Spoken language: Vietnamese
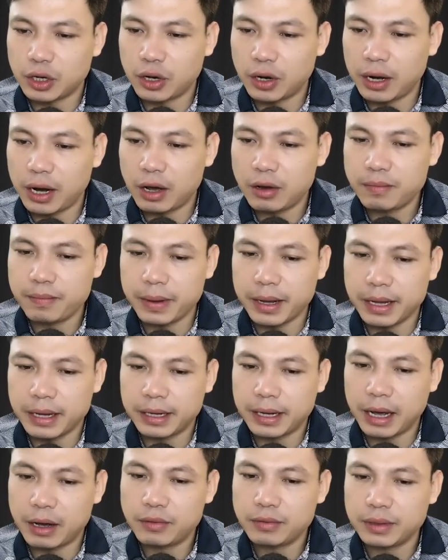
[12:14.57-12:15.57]
muốn thì vào ăn
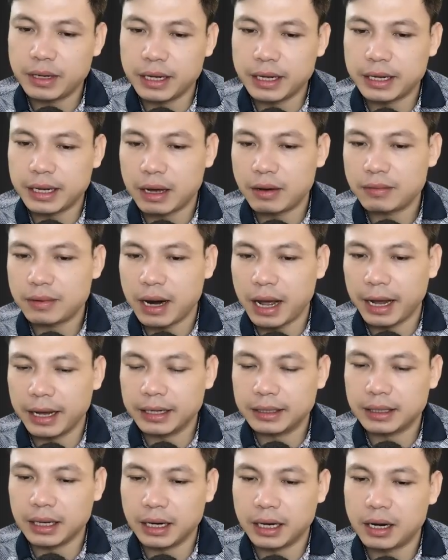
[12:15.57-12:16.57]
cùng đi."
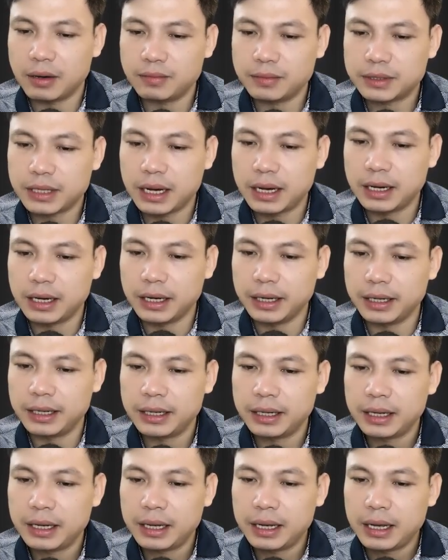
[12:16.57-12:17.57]
Nói
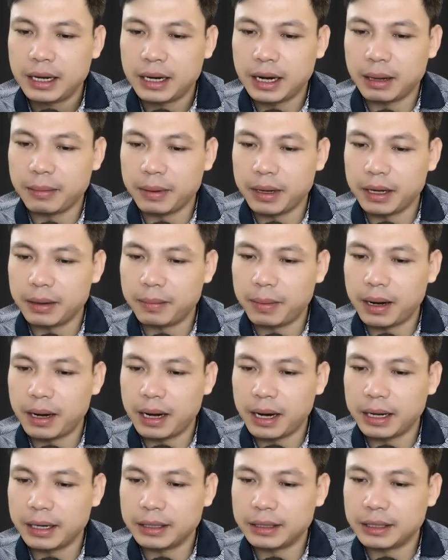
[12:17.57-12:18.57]
đoạn lão cố
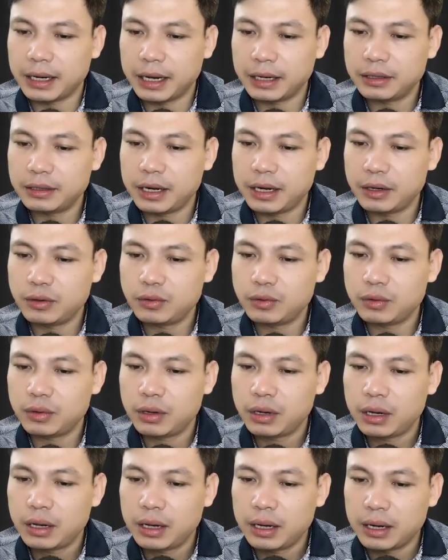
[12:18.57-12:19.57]
tình tiến sát lại,
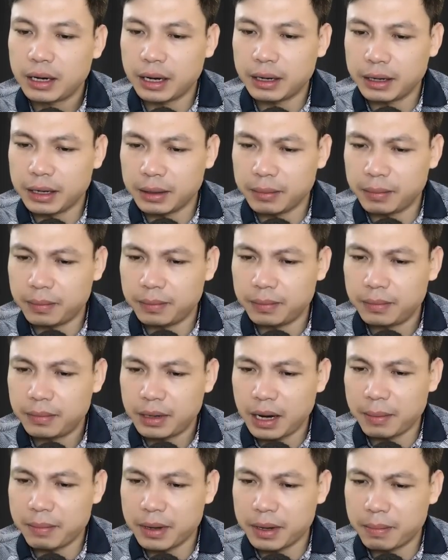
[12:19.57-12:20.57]
khiến cho bà hoảng
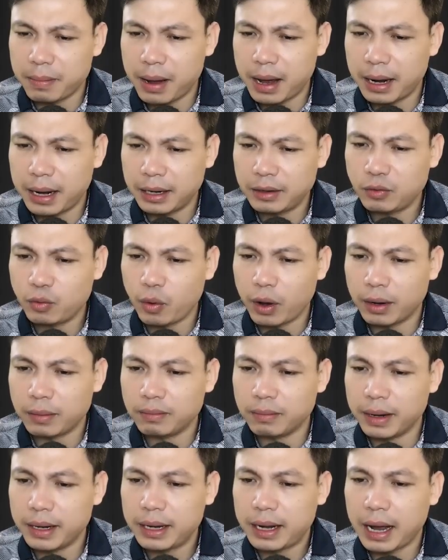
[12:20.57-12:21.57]
hồn lùi ra đằng sau
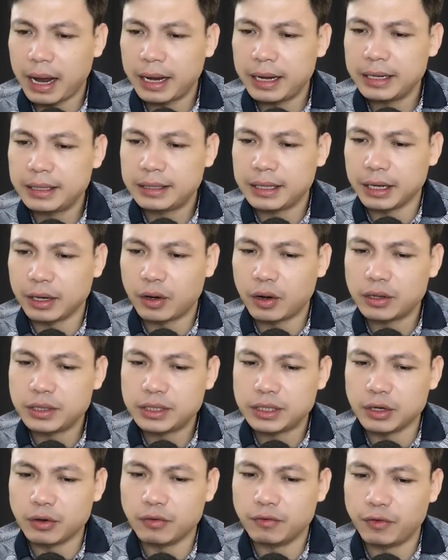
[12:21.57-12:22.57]
mấy bước.
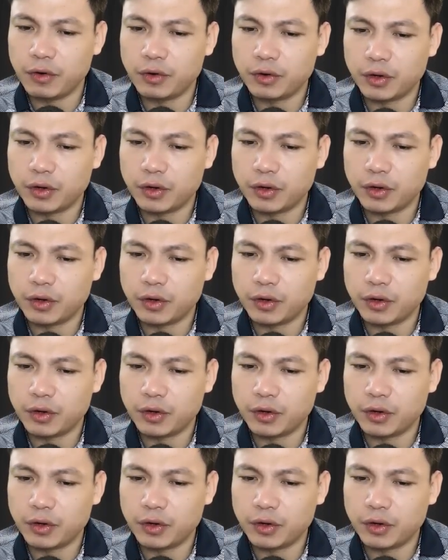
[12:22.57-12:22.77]
"Thôi thôi thôi thôi,